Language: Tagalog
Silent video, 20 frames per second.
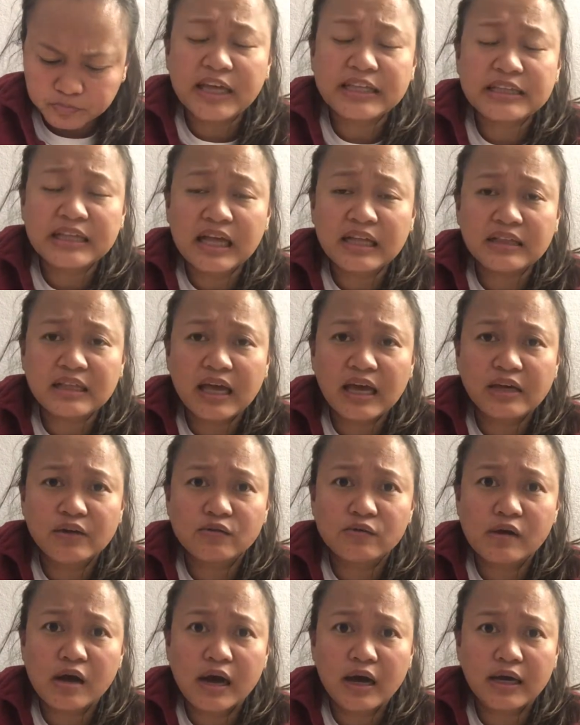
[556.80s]
lang
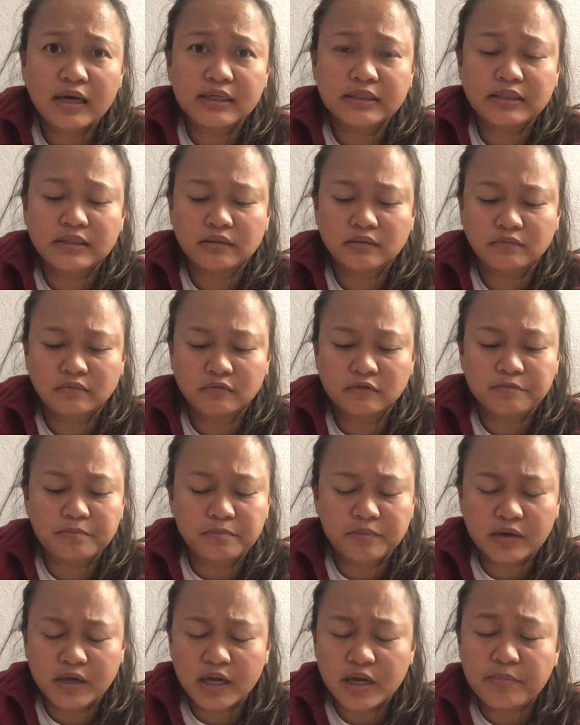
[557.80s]
tayo guys
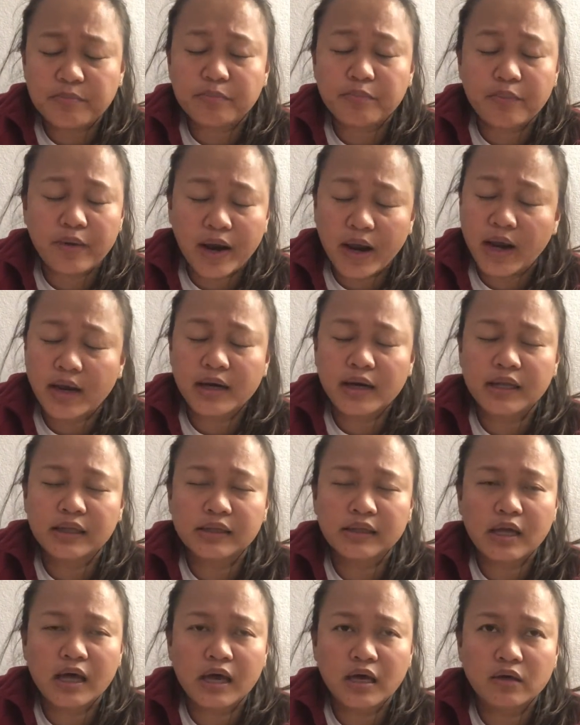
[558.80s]
keep praying
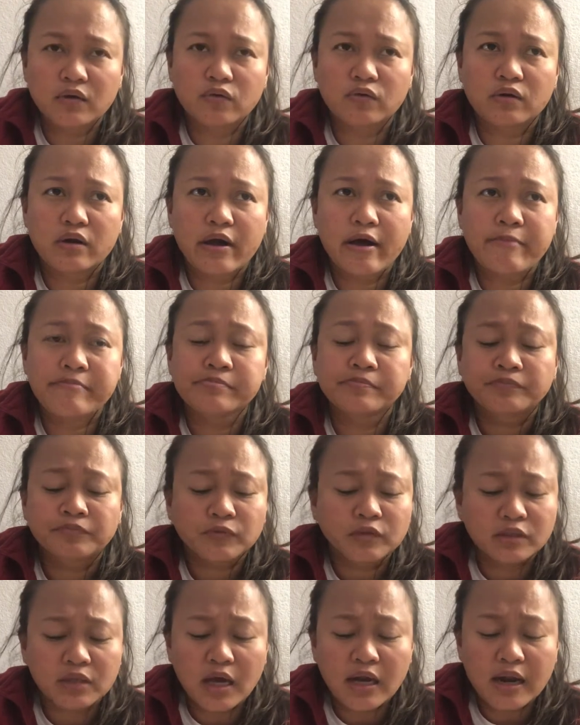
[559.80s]
lang tayo na
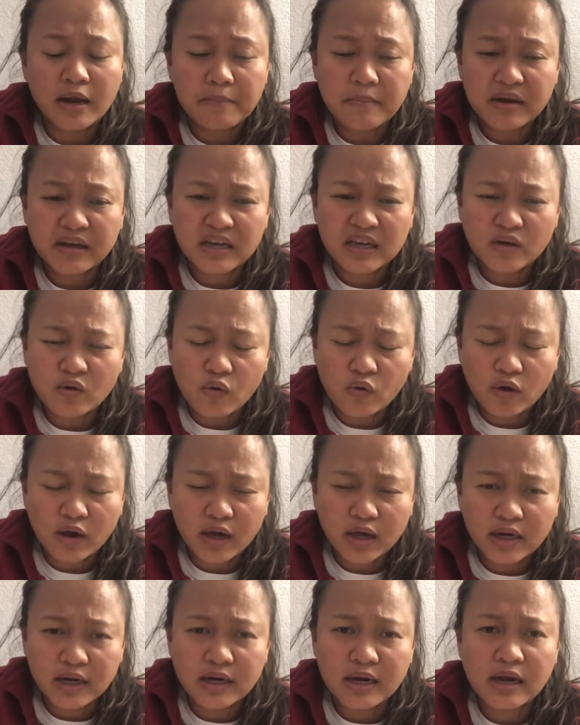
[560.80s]
sana maging
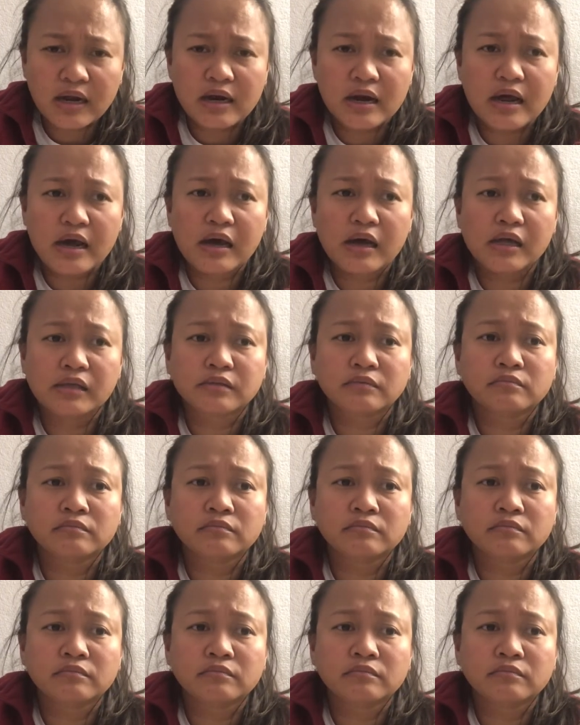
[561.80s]
okay rin ang lahat